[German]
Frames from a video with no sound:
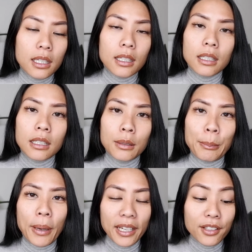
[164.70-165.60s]
Äh,
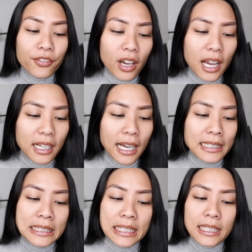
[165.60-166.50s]
meine Frage
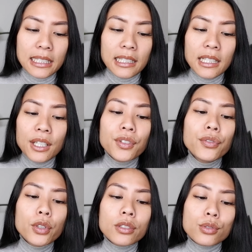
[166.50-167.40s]
an dich.
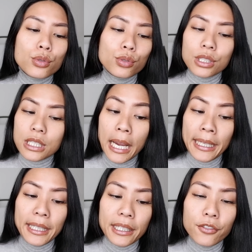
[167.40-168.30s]
Wie würdest du
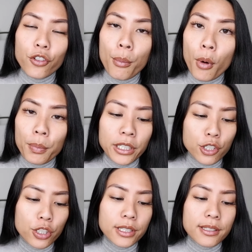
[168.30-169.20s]
dein Kind vor Mobbing
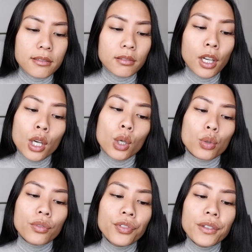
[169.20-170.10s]
schützen
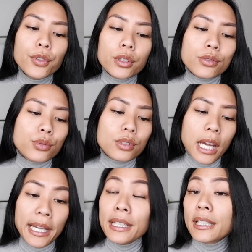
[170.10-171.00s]
und wie würdest du
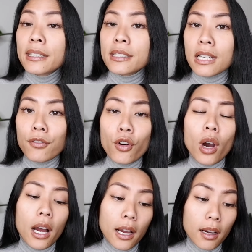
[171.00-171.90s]
dein Kind
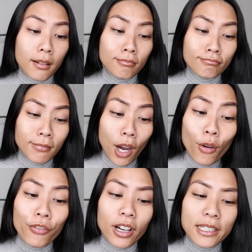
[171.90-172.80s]
davor
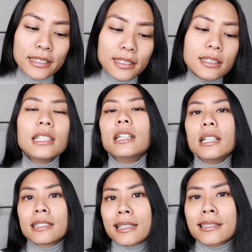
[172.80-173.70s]
aufhalten,
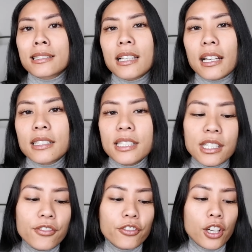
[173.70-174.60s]
dass es
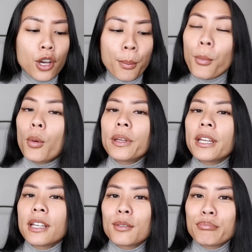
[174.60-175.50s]
aktiv
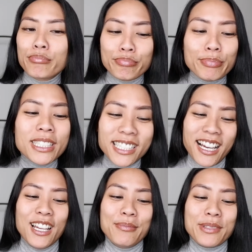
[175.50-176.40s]
Mobbing
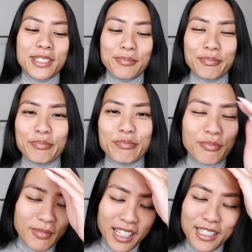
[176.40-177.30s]
betreibt?
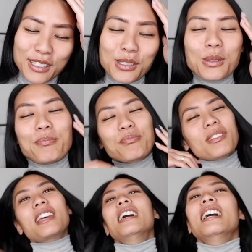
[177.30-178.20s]
So,
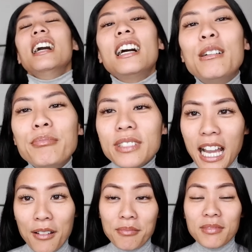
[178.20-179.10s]
ähm,
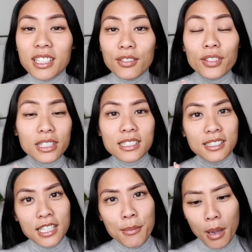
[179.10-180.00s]
ja, ich will
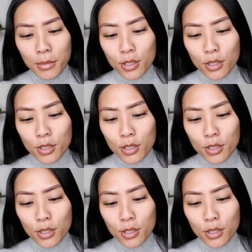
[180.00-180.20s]
das Thema